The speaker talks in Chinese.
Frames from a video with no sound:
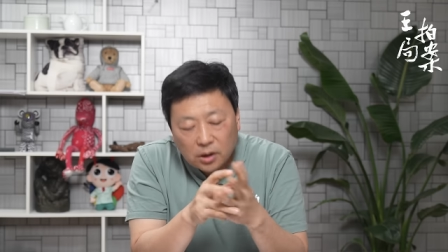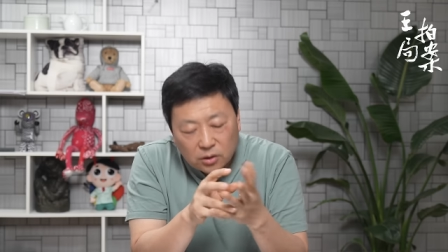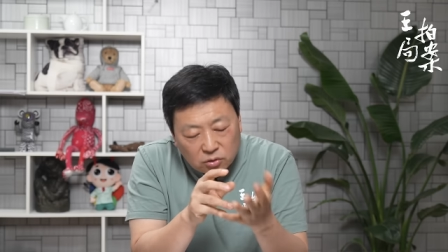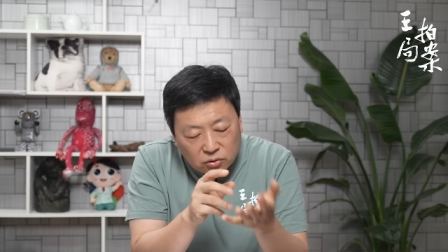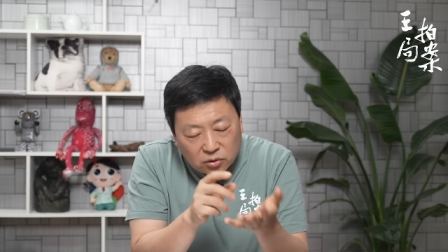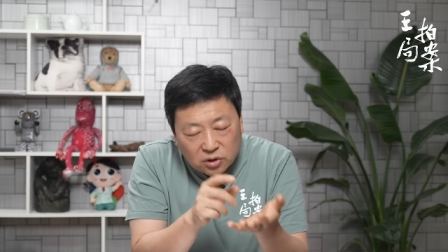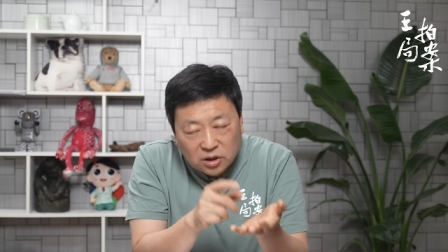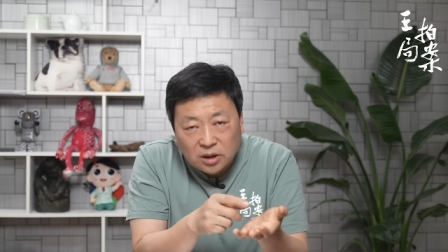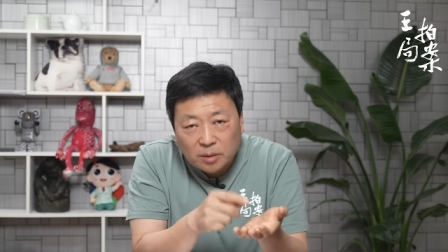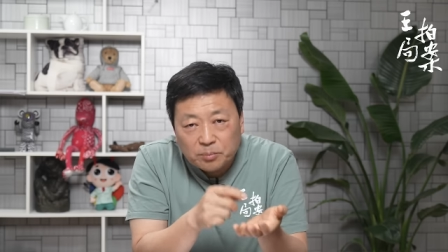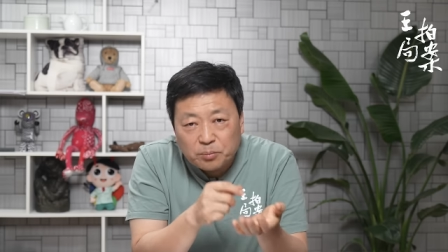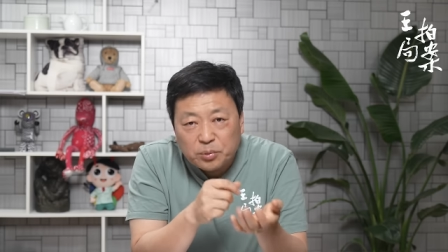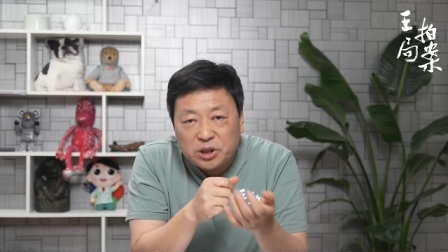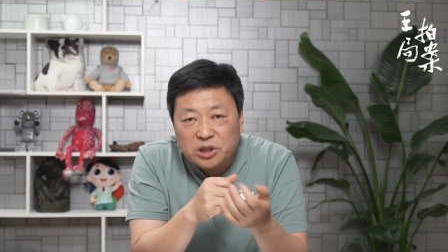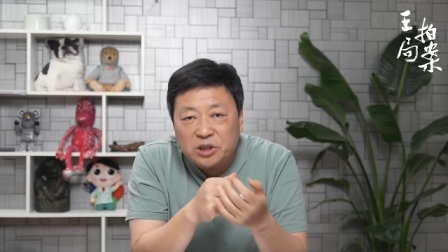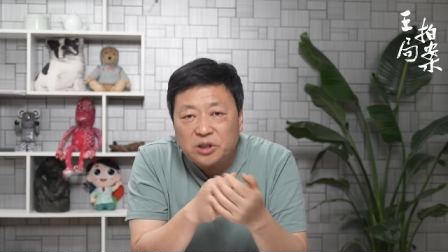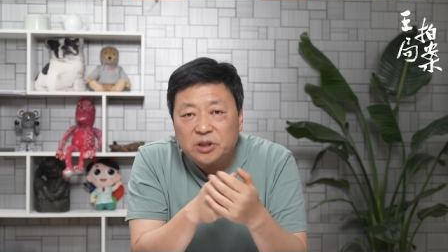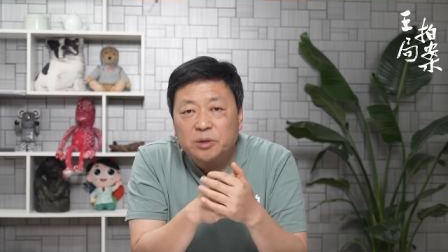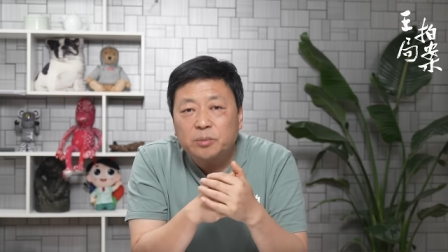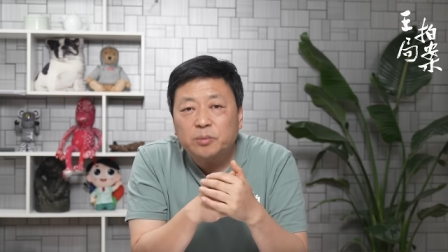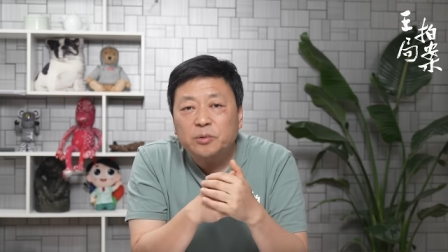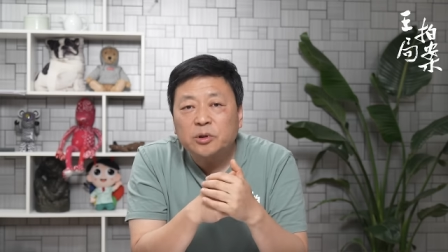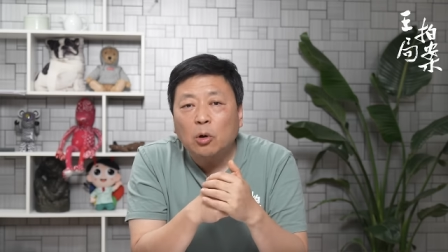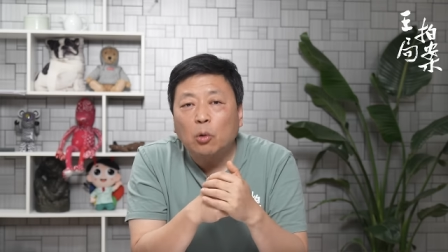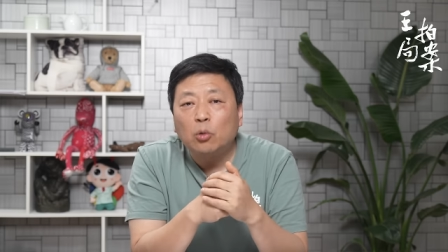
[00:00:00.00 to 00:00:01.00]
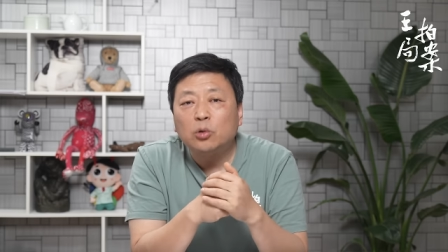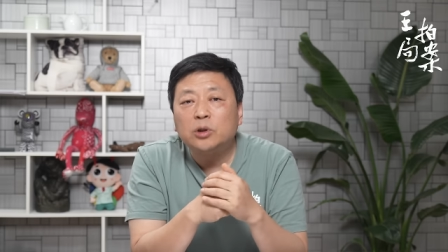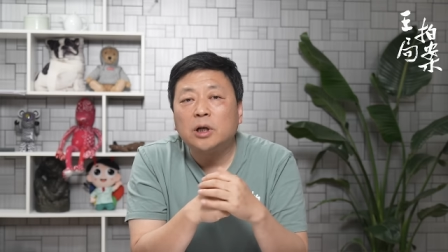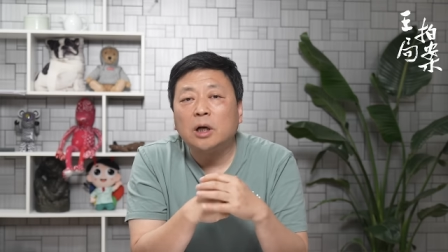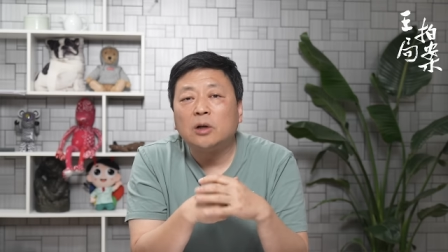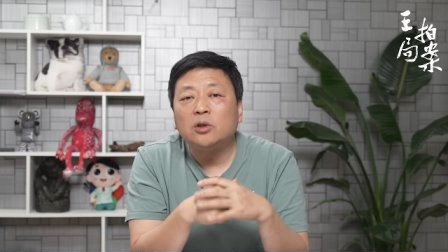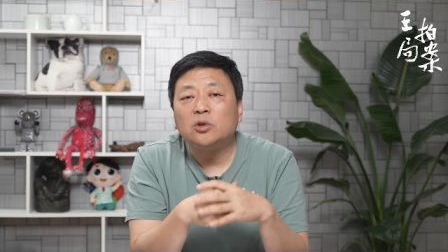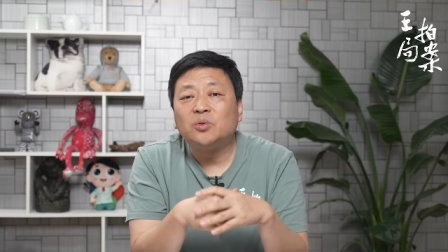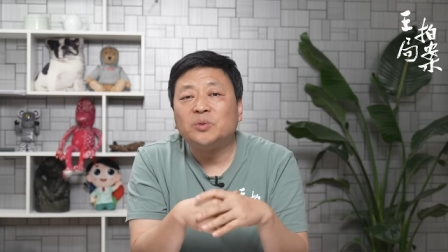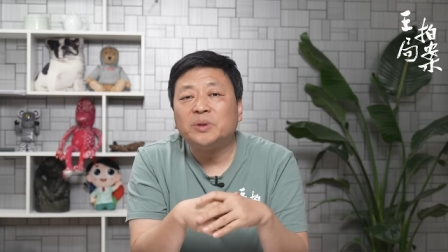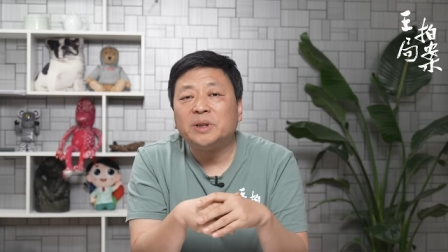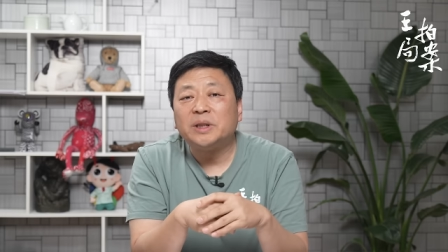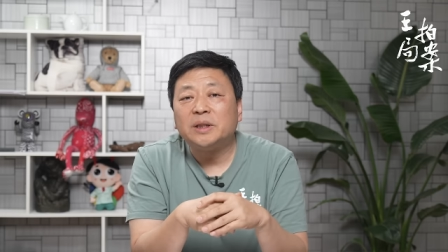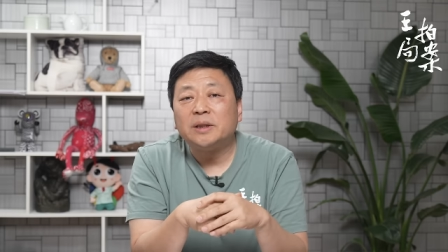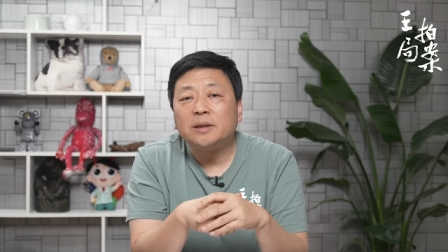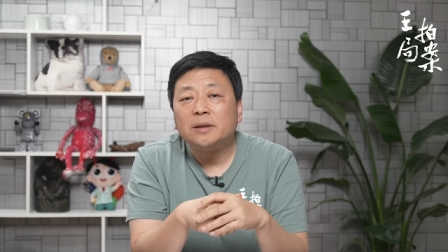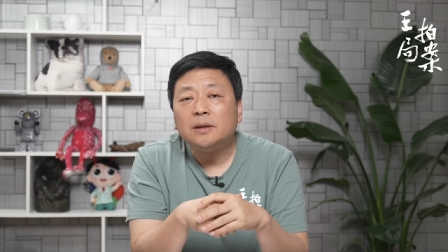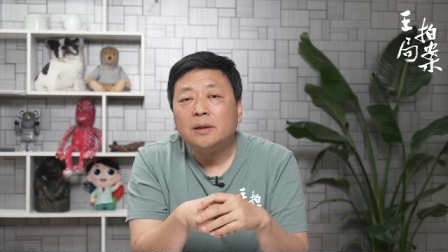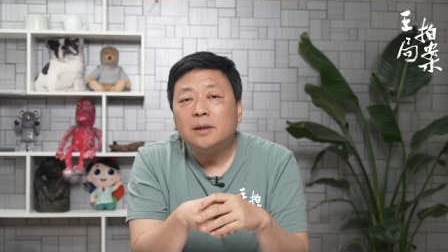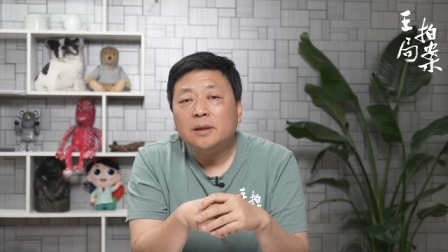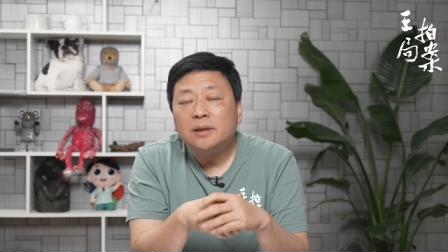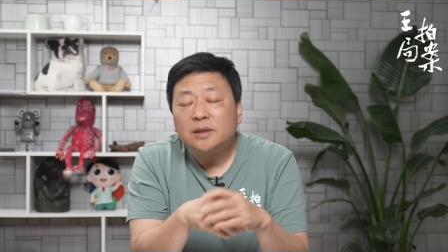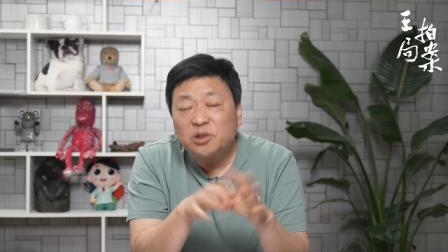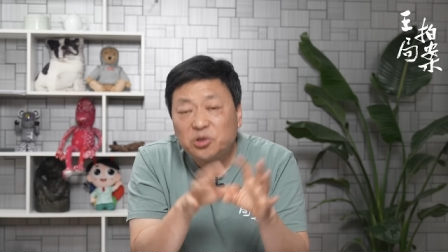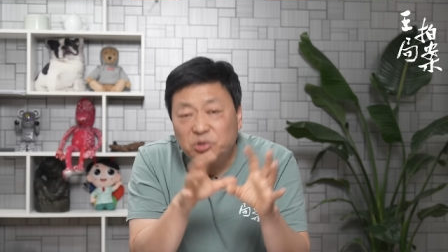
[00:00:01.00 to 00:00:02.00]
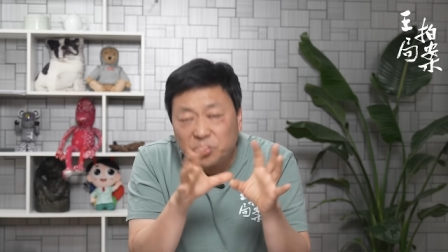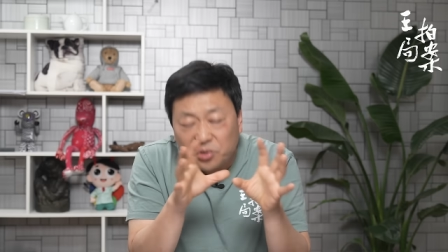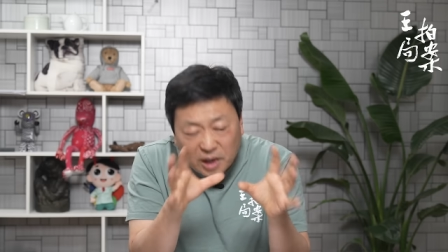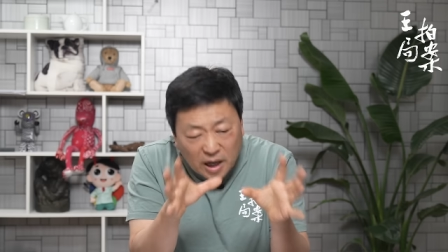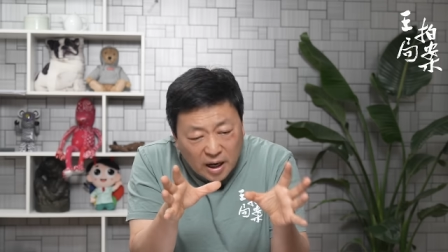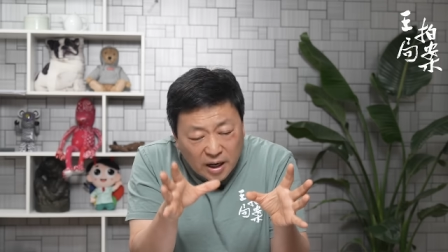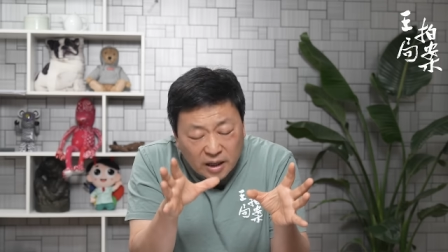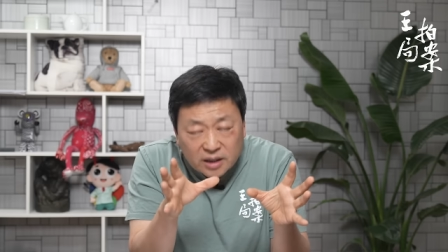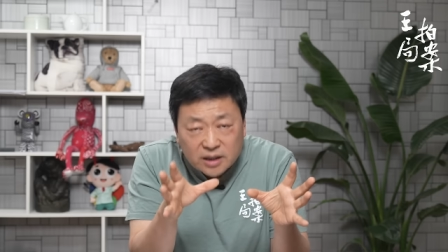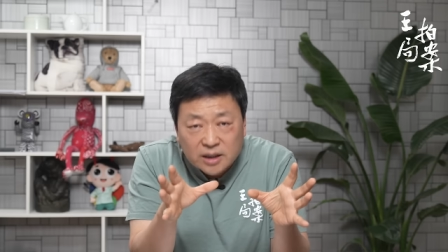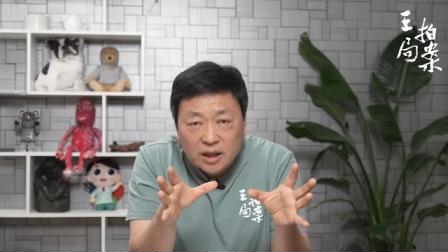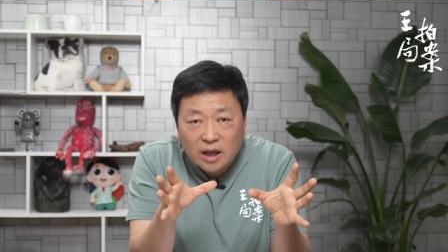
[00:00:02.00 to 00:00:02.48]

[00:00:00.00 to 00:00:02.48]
说这个皮投降主义，你去看